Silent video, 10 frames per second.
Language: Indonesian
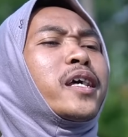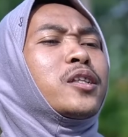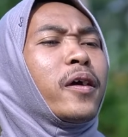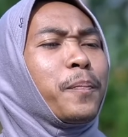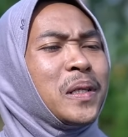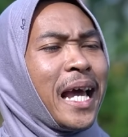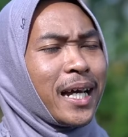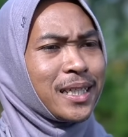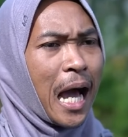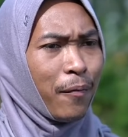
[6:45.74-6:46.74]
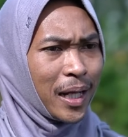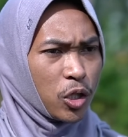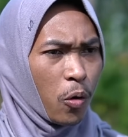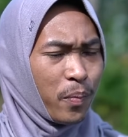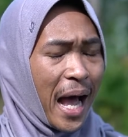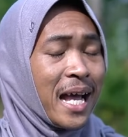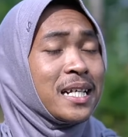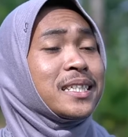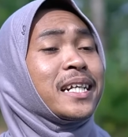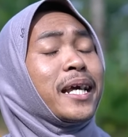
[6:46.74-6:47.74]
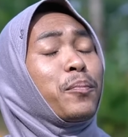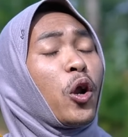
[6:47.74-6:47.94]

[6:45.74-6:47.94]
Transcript: ki penyakit gawan to mbak, jenenge